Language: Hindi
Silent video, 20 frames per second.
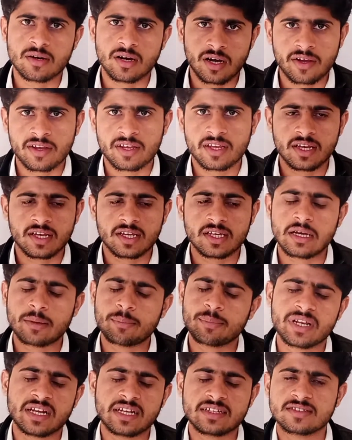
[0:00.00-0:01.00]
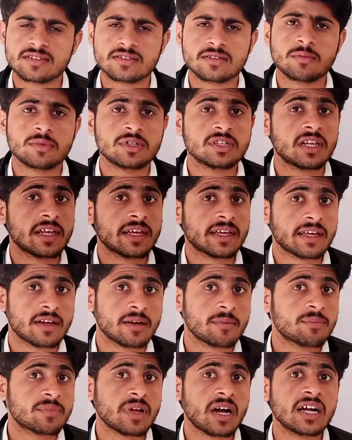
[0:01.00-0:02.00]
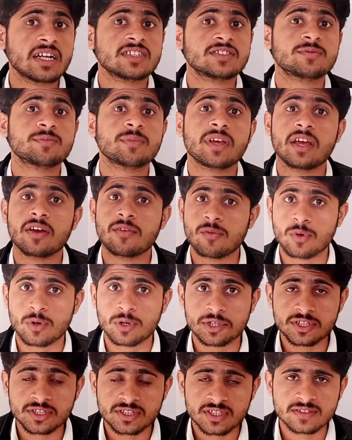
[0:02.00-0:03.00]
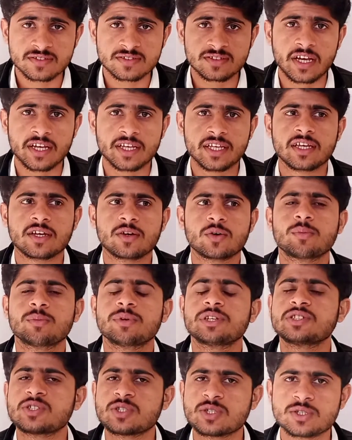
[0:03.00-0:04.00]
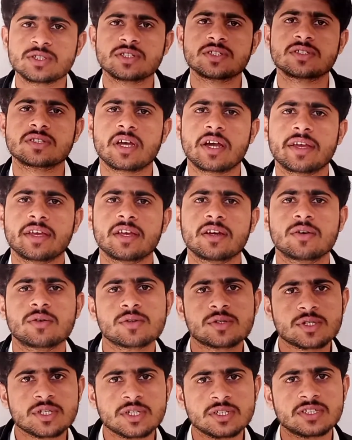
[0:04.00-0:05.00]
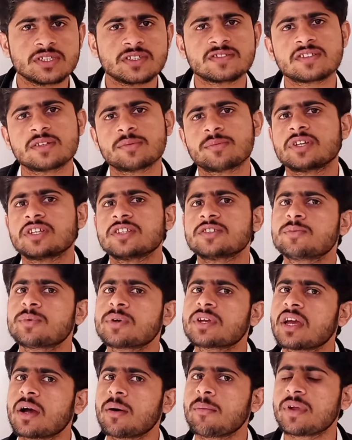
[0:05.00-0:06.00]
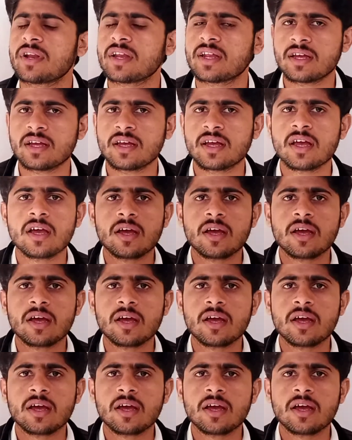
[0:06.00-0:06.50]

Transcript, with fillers: आई हैं या फिर ऐसा समझ लें कि रिप्टाइल्स में एवोल्यूशन आई हैं उनमें चेंजेस आई हैं उन चेंजेस की बेस पे क्या बने हैं